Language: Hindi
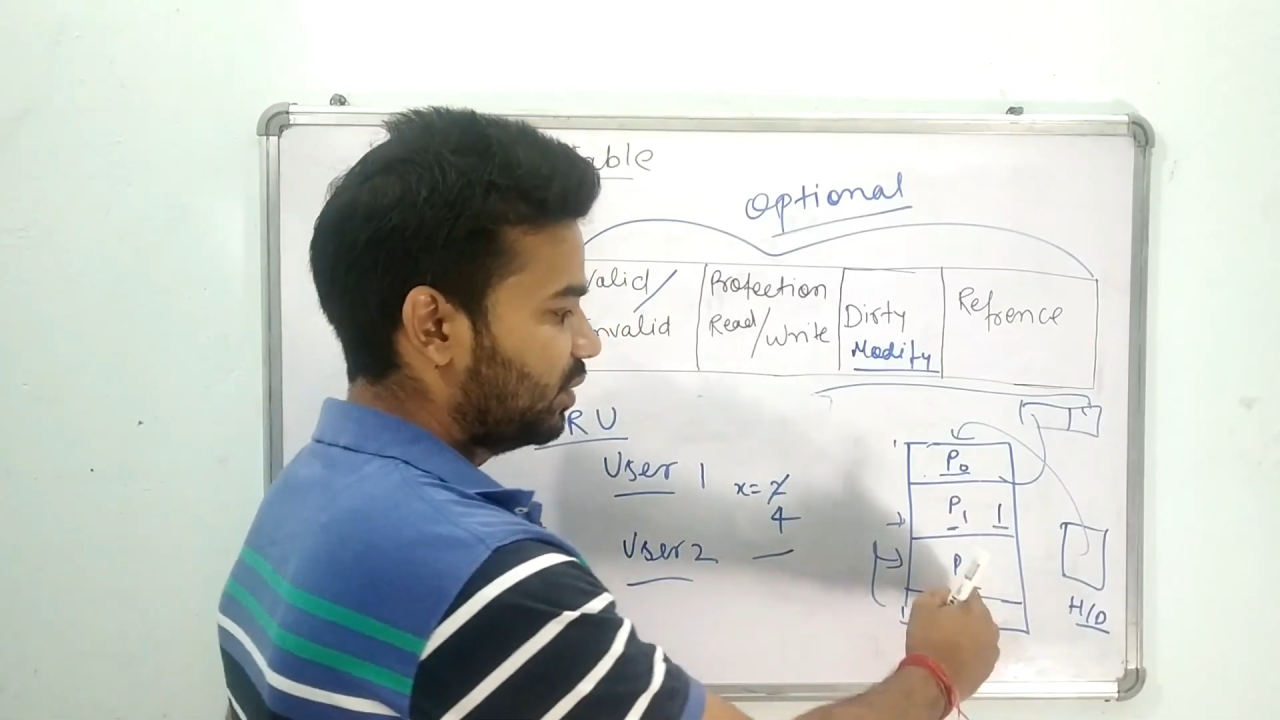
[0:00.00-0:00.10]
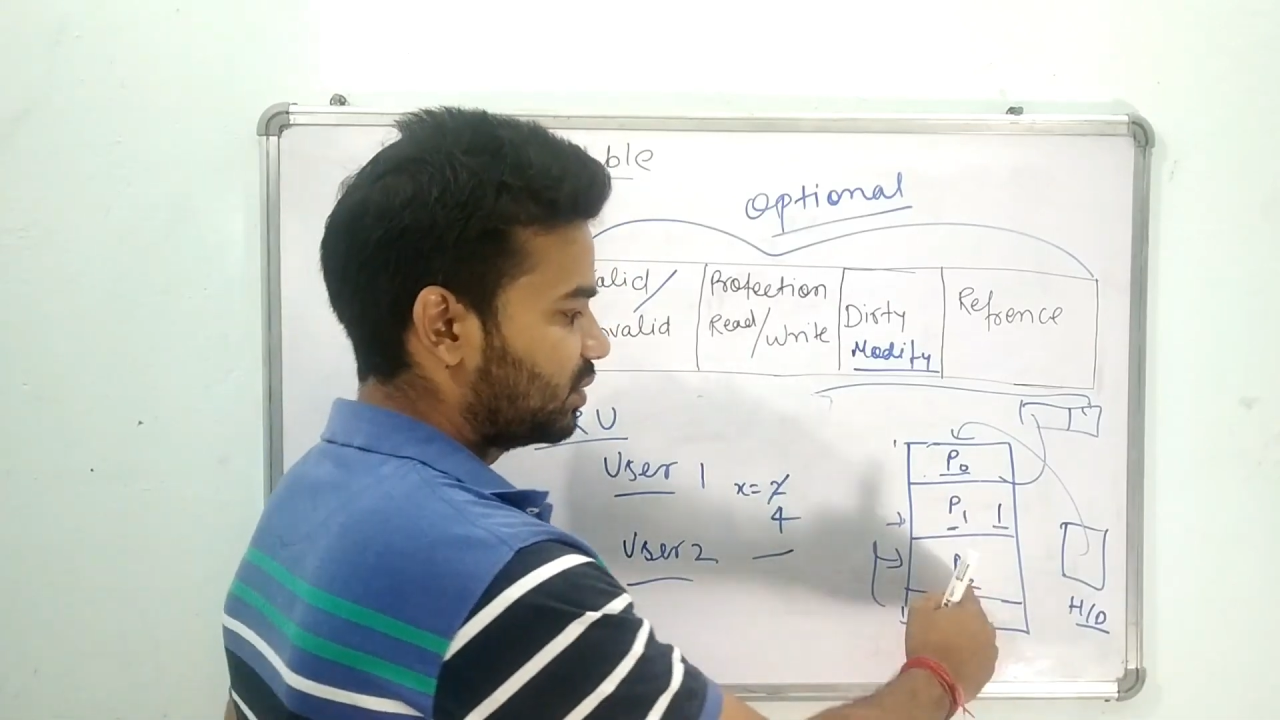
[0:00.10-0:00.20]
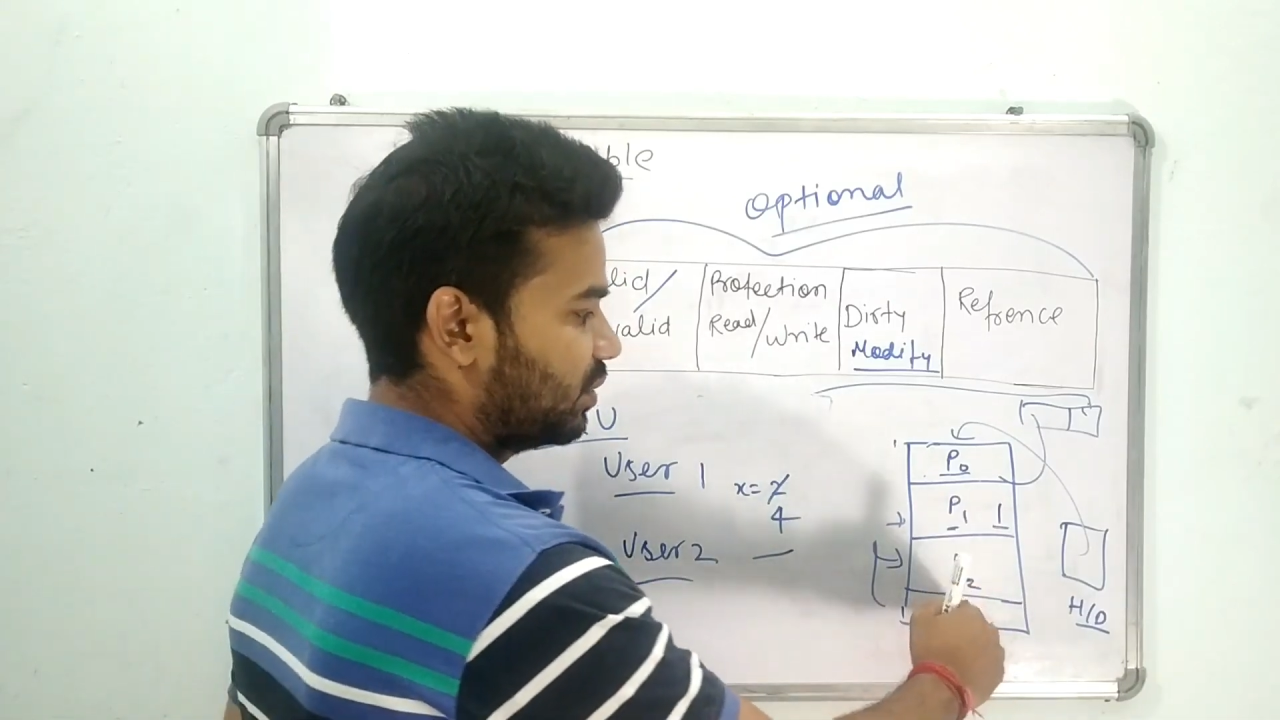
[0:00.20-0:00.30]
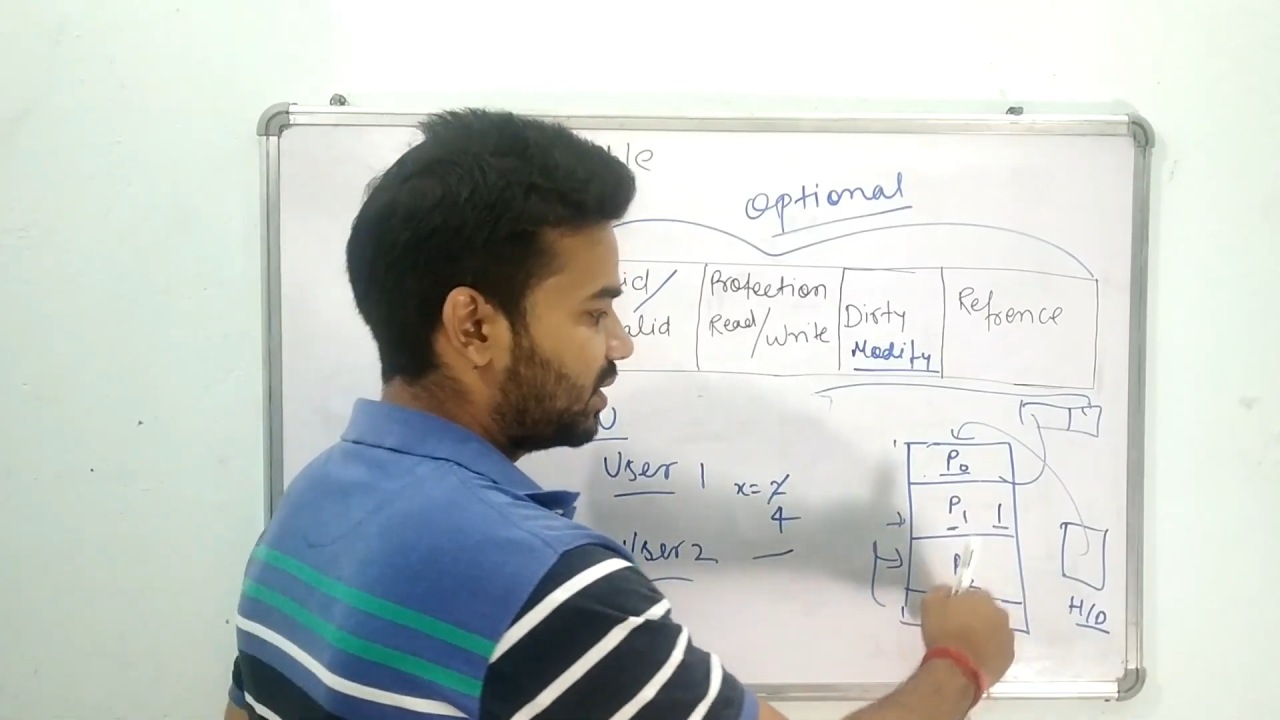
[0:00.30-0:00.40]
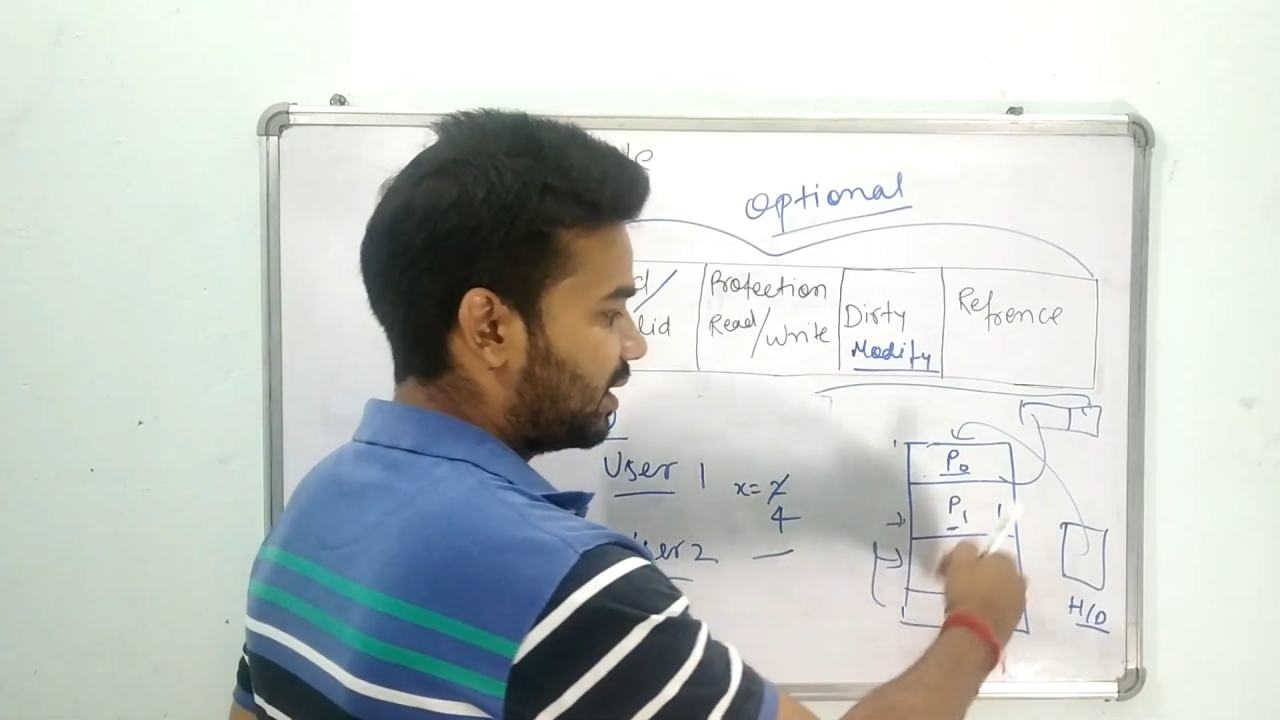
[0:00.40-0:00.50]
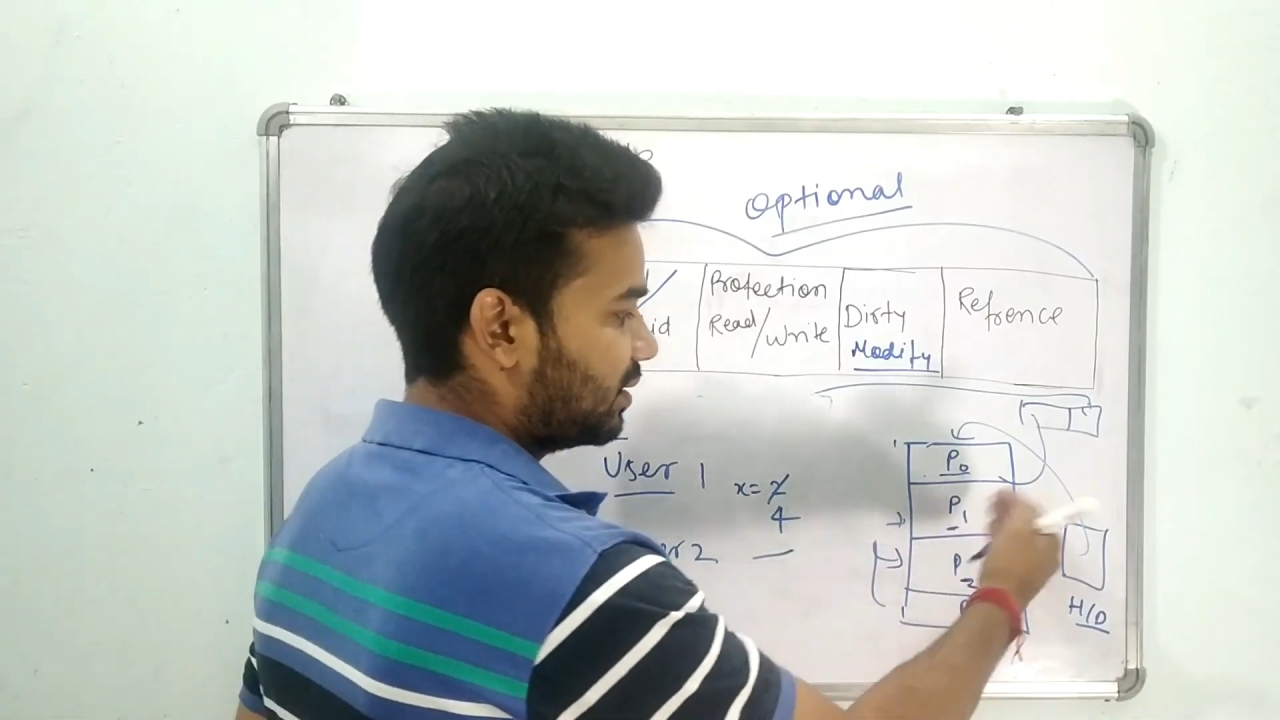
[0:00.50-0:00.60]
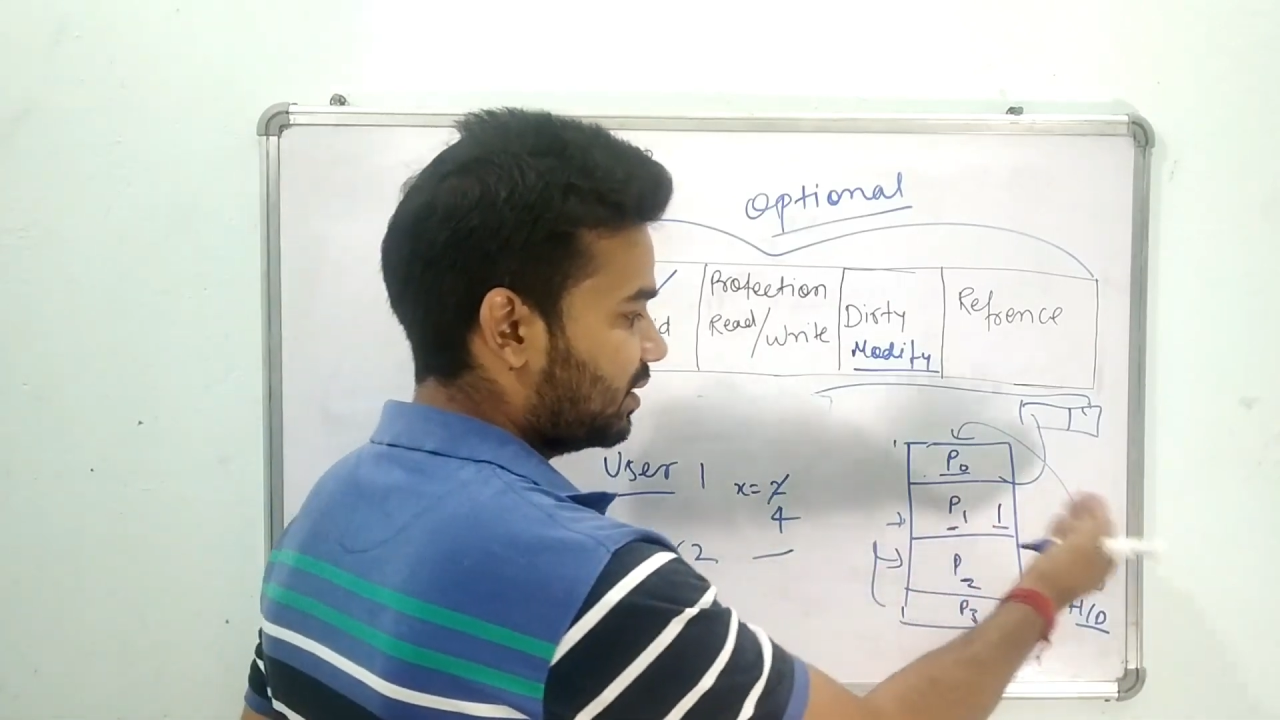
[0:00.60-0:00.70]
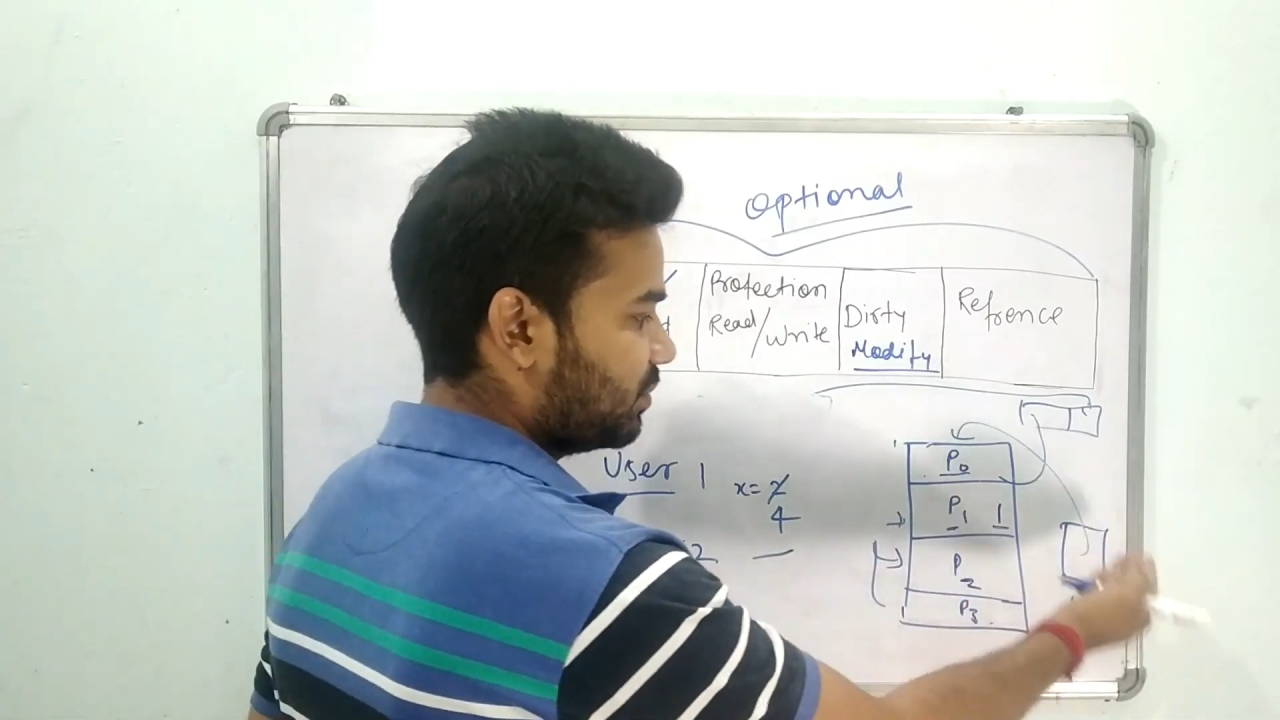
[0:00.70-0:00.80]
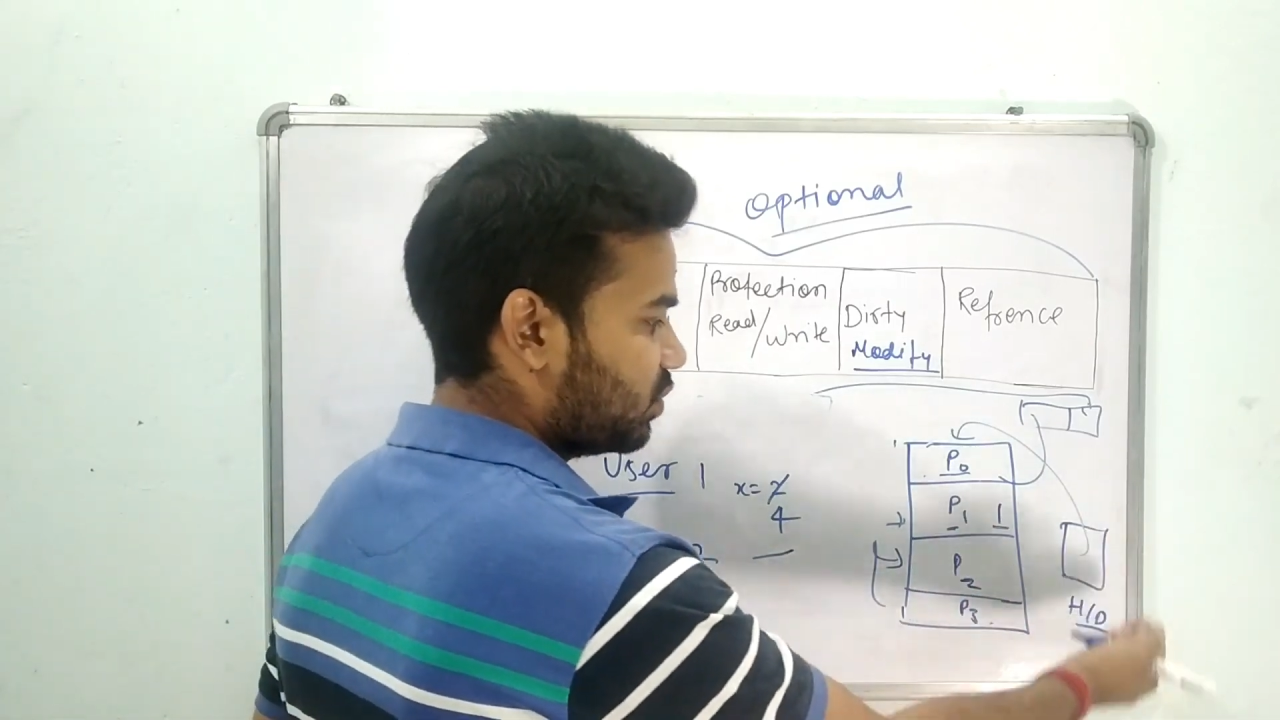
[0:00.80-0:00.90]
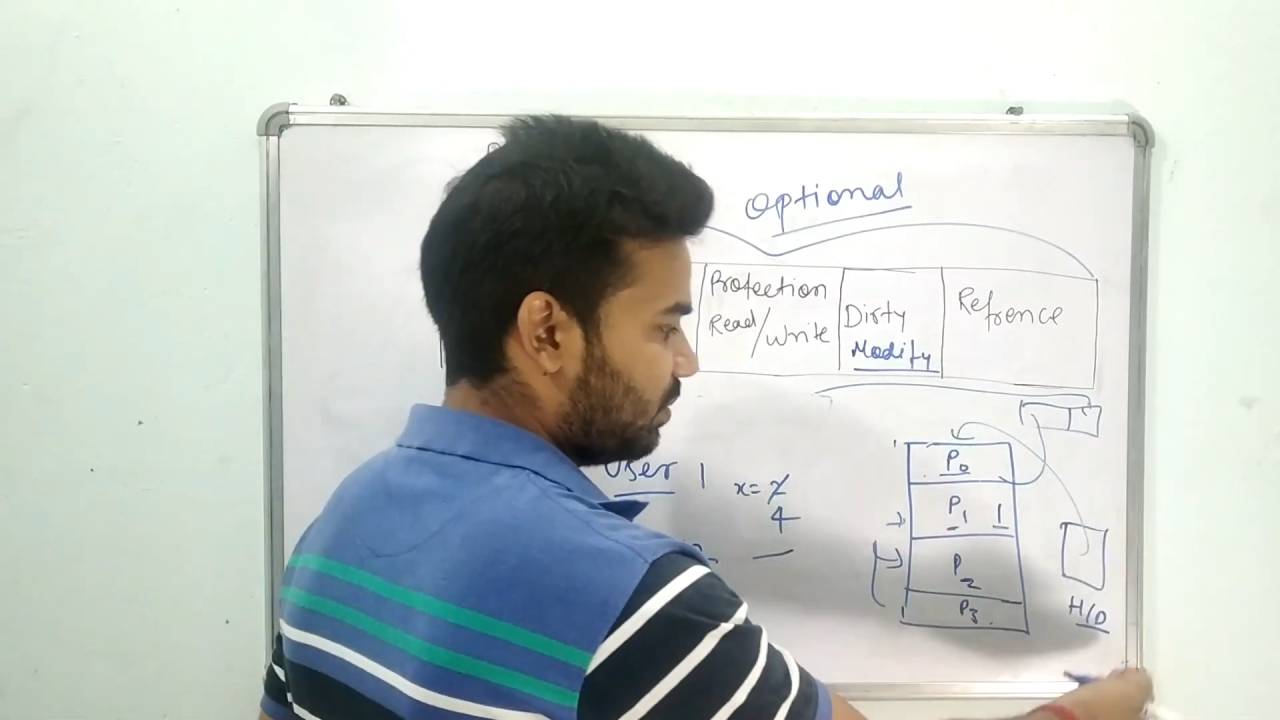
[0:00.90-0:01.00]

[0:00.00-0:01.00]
उसको क्या करते हैं हम